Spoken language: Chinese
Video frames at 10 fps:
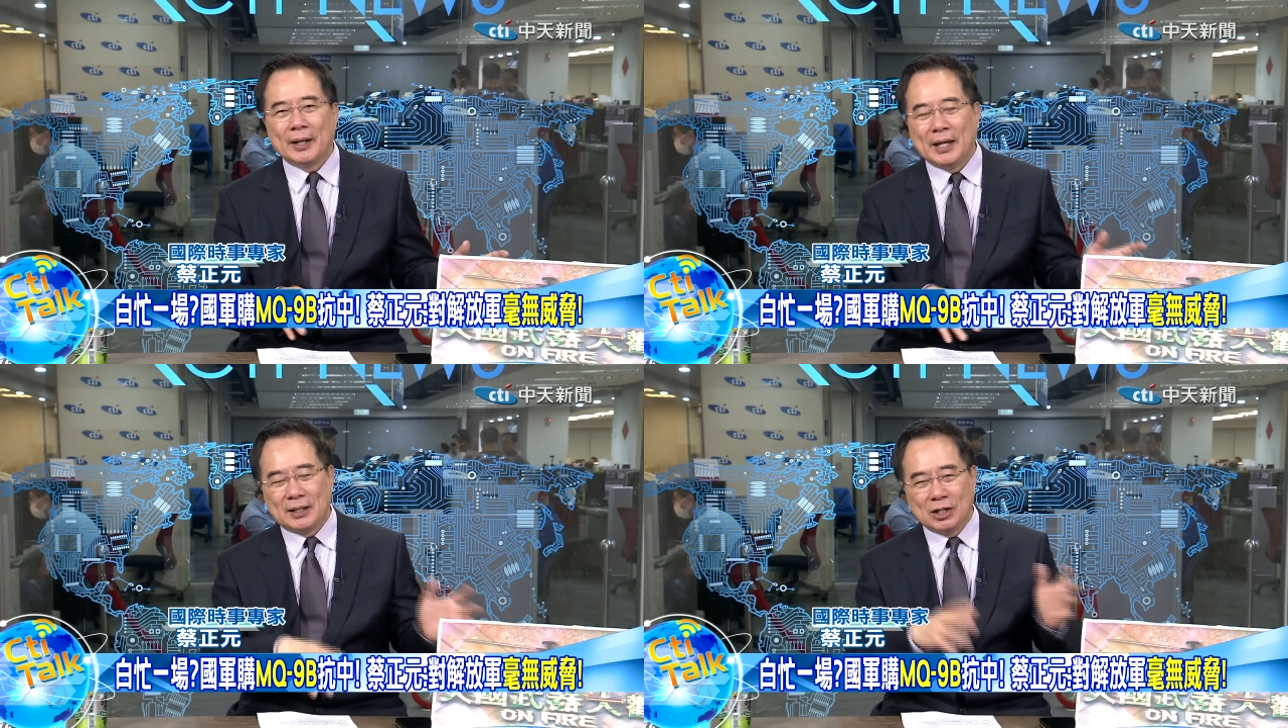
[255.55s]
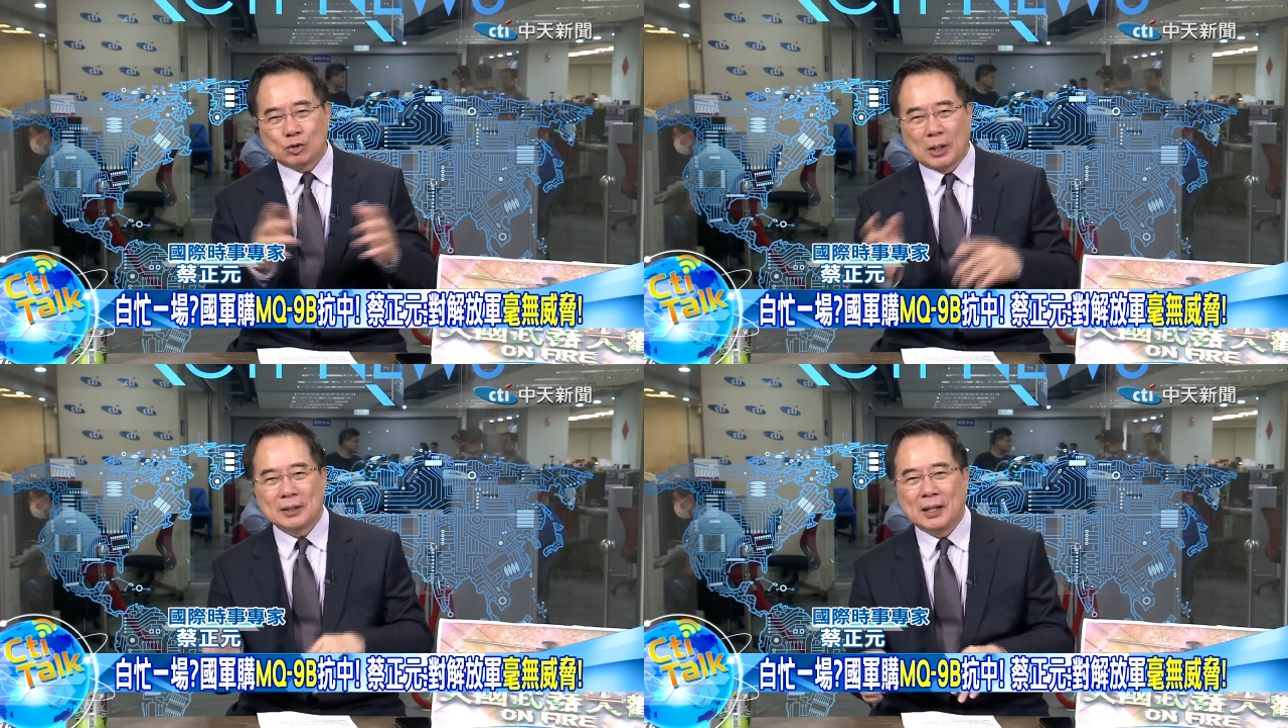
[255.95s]
也可以
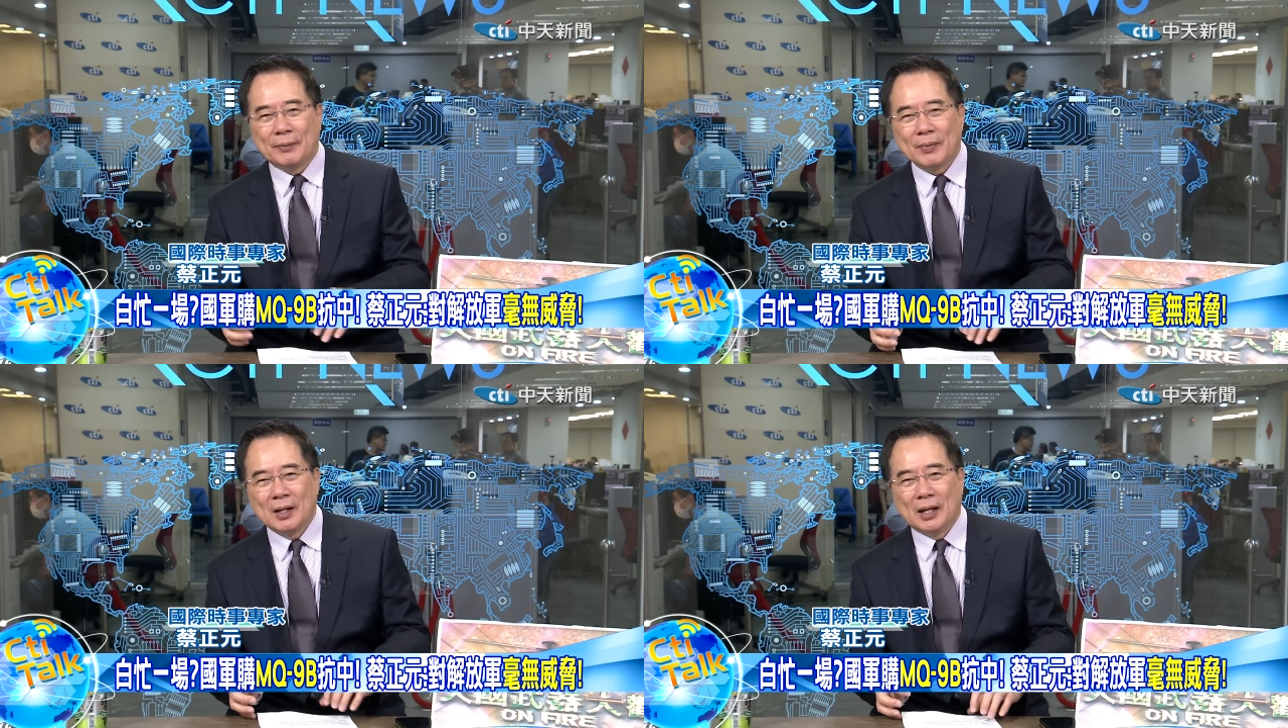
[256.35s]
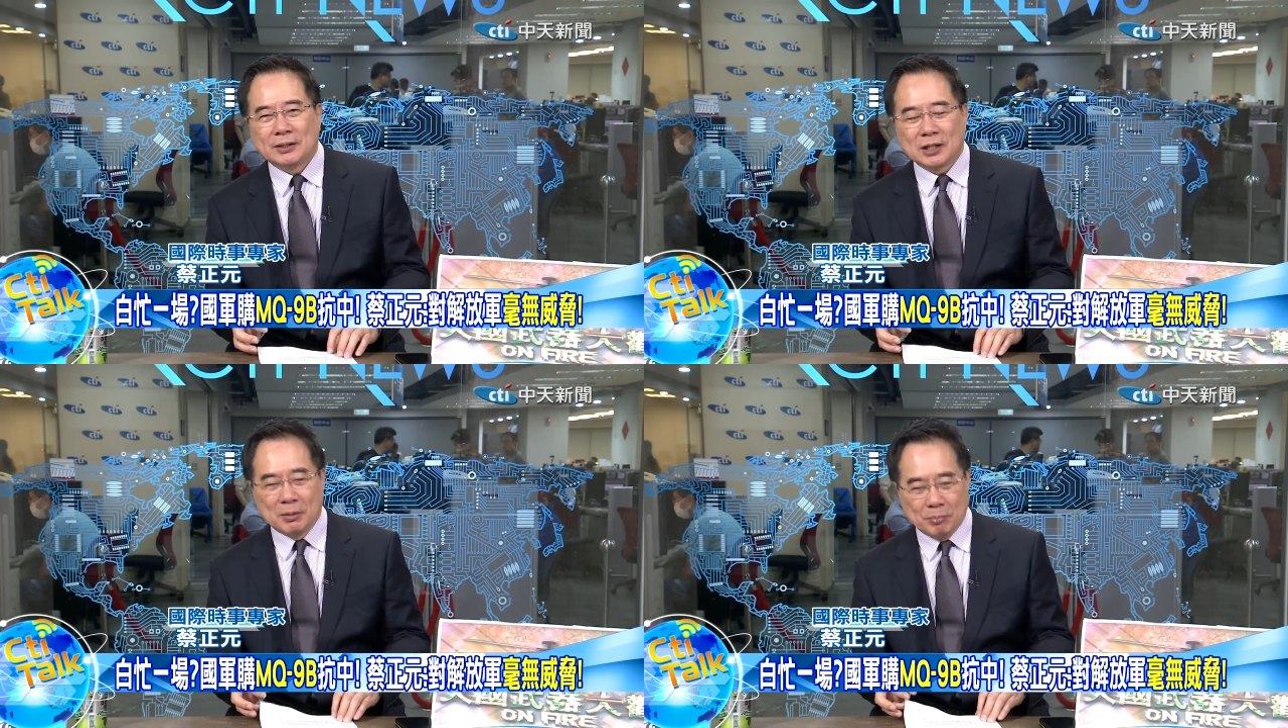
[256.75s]
传给啊
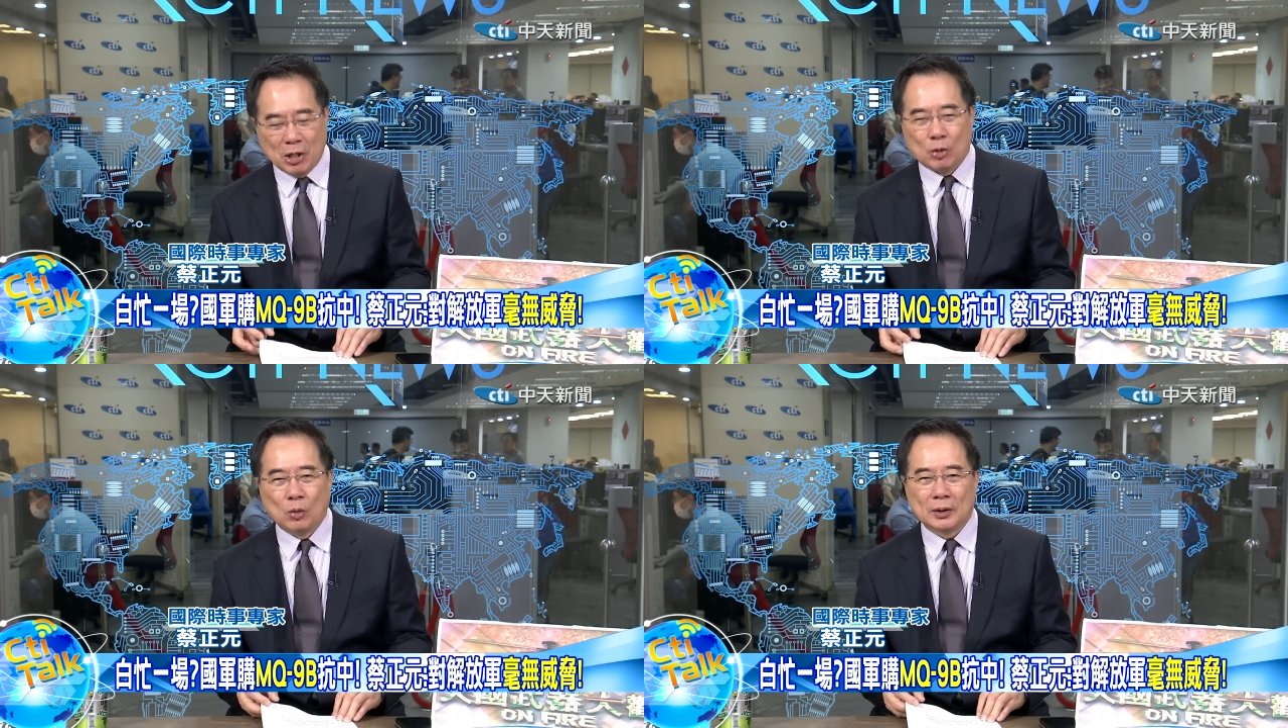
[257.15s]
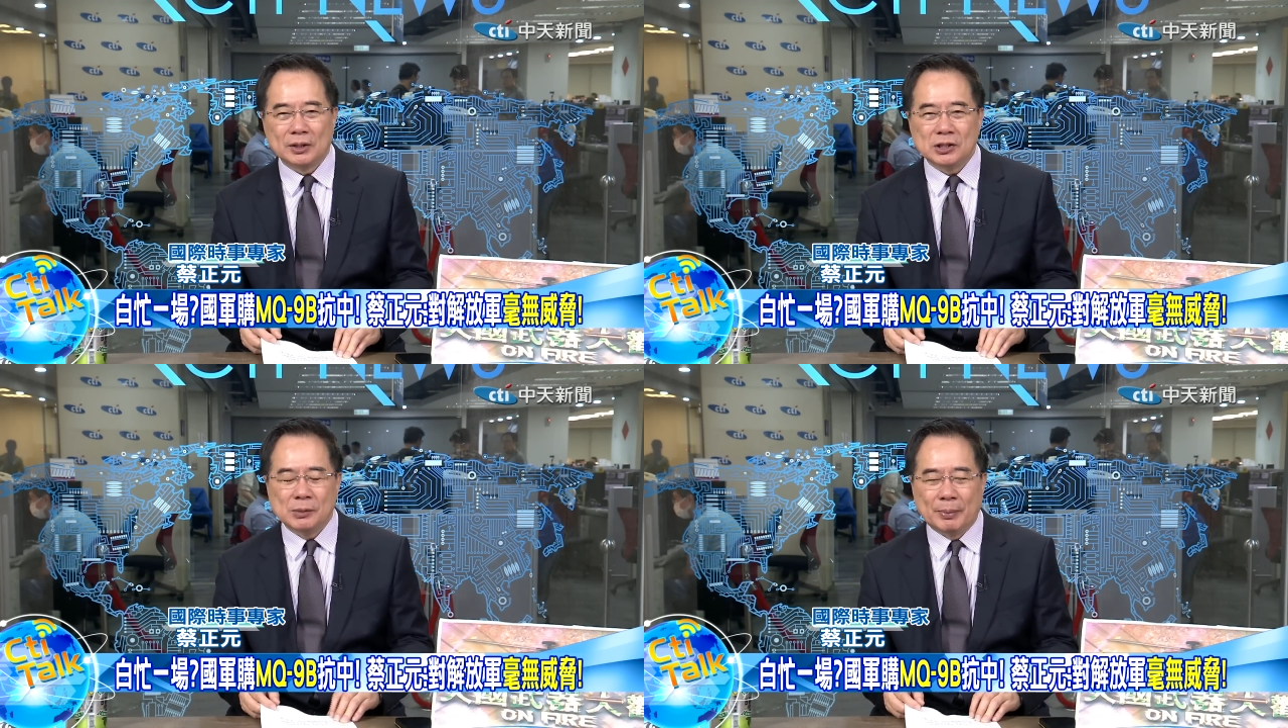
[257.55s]
这个美国跟
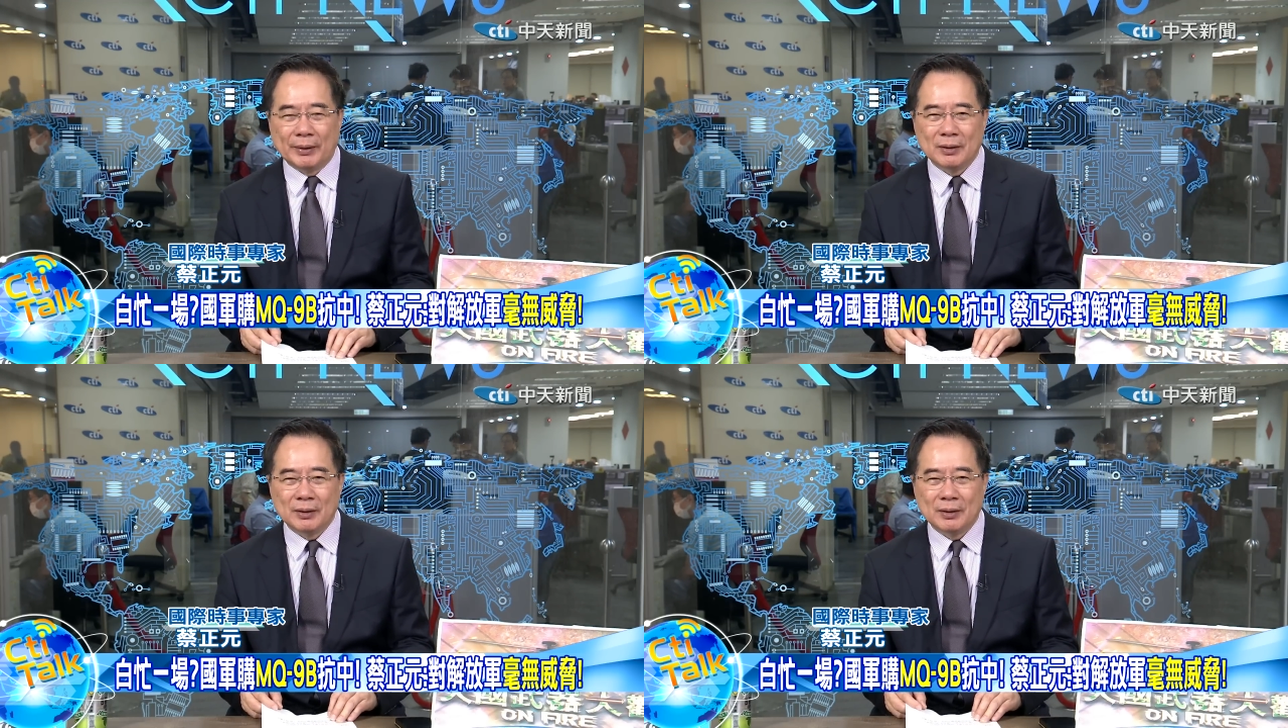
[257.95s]
日本。